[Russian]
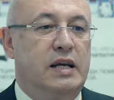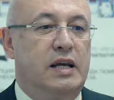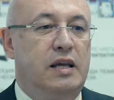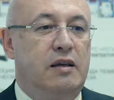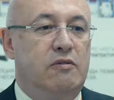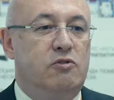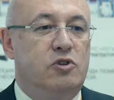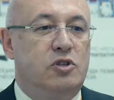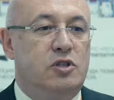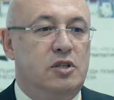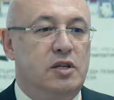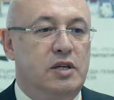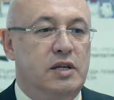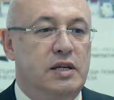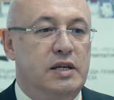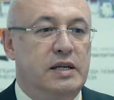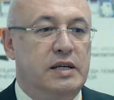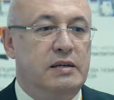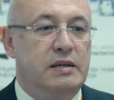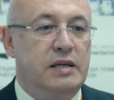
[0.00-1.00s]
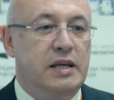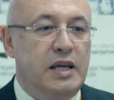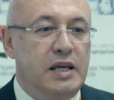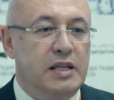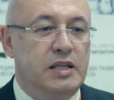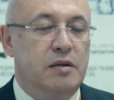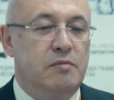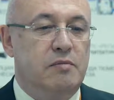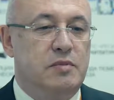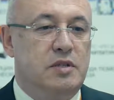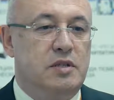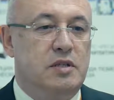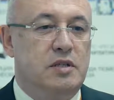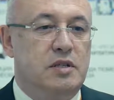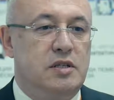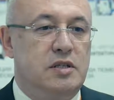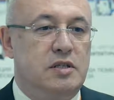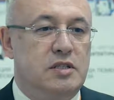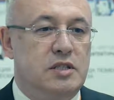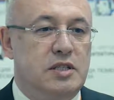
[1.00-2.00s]
И вот э, этим
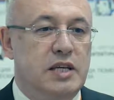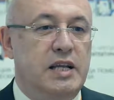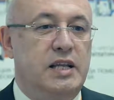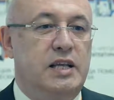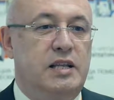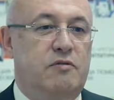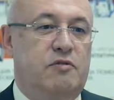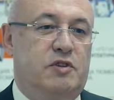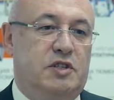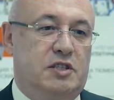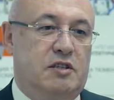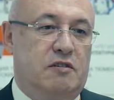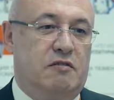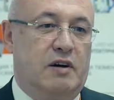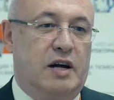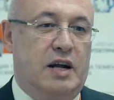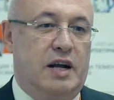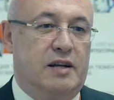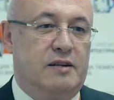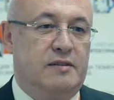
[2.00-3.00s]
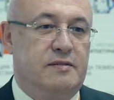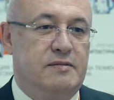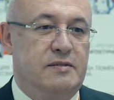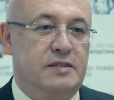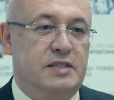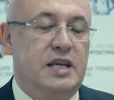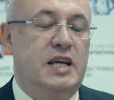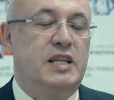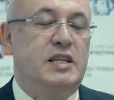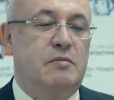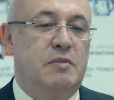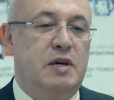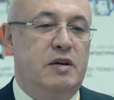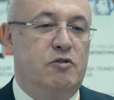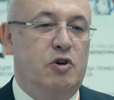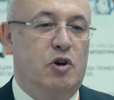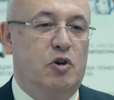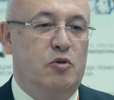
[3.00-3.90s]
ценен фестиваль. За это мы его